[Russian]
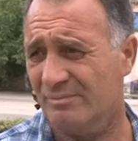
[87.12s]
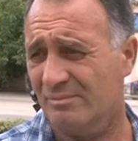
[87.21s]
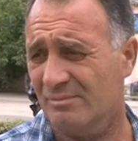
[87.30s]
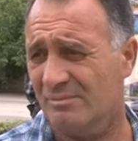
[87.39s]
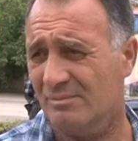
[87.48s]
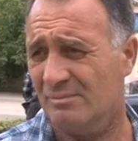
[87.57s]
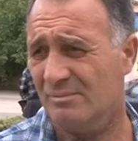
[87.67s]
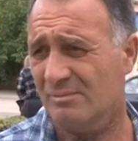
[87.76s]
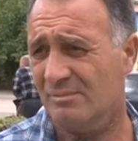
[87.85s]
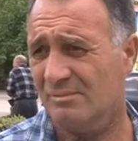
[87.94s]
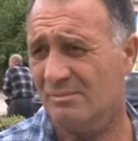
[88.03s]
На каком
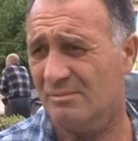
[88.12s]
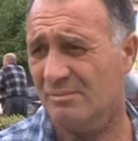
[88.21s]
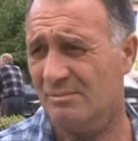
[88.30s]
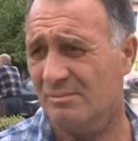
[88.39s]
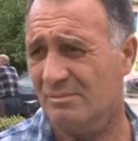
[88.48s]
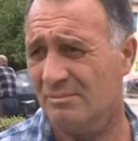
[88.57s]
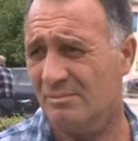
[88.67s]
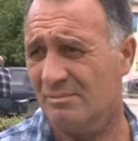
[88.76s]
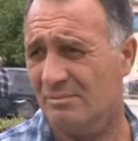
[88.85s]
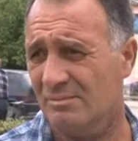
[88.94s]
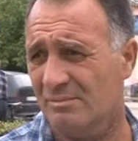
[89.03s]
языке вы
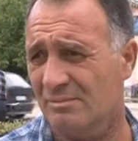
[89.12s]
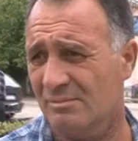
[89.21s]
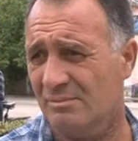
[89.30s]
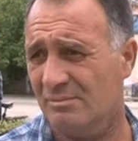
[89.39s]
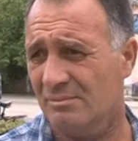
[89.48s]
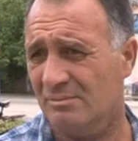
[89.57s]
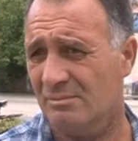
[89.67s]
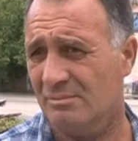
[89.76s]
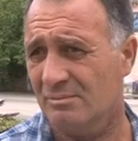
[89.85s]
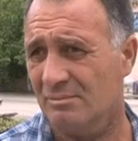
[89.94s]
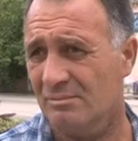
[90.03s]
предпочитаете получать
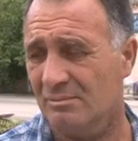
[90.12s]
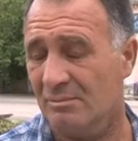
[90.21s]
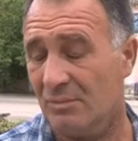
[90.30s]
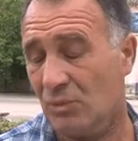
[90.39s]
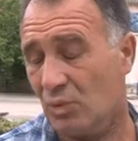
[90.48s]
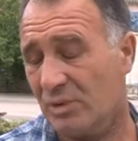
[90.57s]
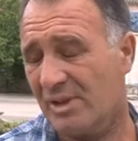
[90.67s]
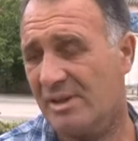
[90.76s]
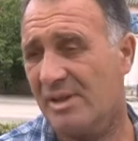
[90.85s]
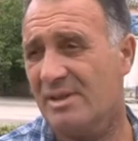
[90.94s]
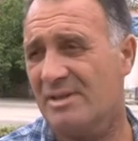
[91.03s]
информацию? Ну,
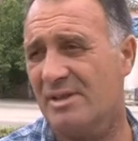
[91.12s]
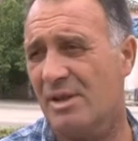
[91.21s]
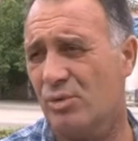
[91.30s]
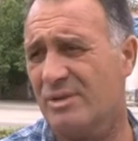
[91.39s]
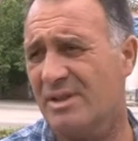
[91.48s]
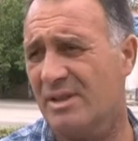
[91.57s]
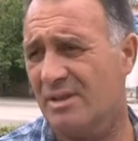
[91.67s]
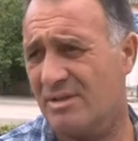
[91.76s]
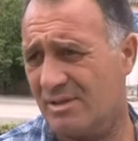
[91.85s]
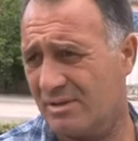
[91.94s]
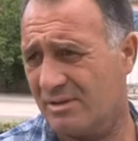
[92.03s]
так как я знаю русский
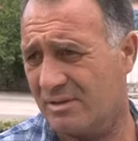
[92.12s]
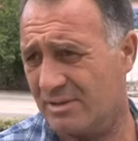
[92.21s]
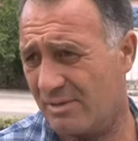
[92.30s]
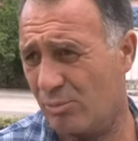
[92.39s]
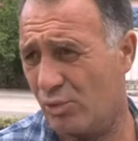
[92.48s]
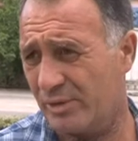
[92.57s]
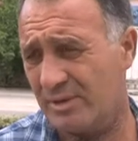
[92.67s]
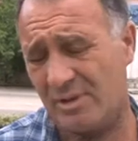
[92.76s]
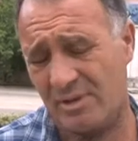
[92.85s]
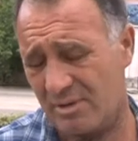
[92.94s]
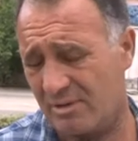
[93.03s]
язык
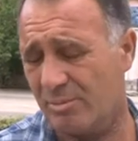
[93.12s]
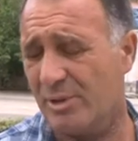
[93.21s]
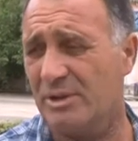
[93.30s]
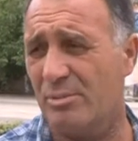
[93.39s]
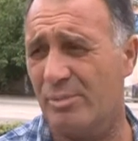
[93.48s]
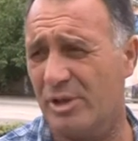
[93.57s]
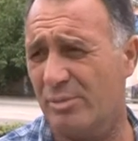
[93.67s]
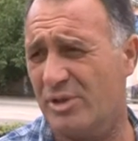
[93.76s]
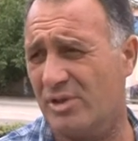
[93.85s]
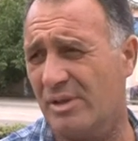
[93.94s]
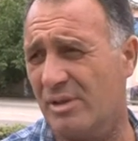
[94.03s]
свободно, поэтому
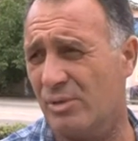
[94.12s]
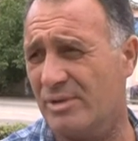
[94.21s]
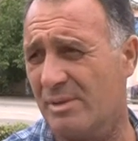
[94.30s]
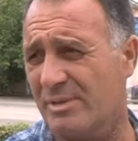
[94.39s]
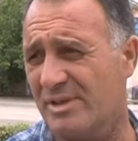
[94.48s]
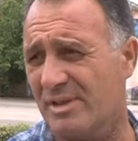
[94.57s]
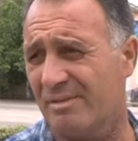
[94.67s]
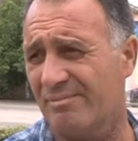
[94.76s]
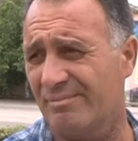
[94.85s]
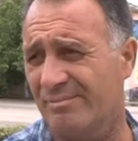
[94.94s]
предпочитаю на русском языке.